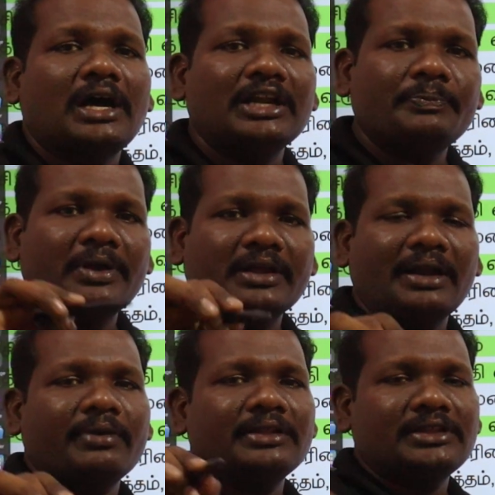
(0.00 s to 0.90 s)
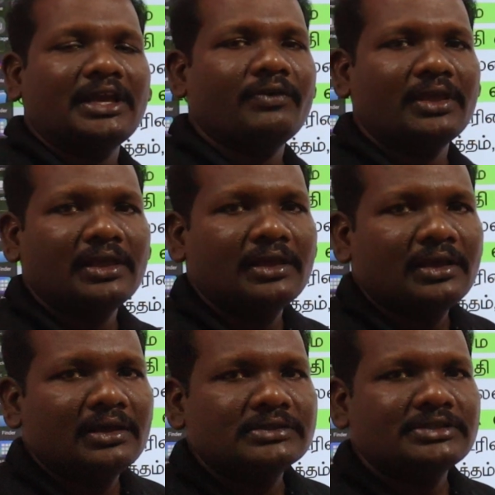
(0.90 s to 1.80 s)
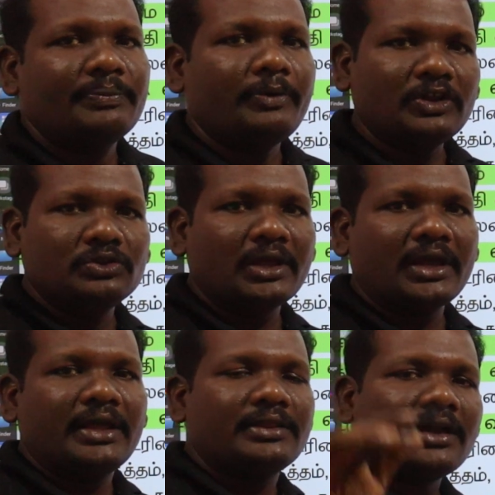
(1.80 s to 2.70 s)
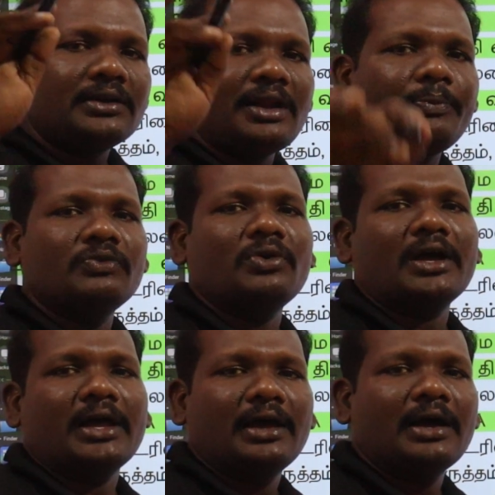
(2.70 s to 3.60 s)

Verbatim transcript: அடிப்படை கடமைகள் தேவை சில பரிந்துரைகளை தான் என்ன பண்ணுவாங்க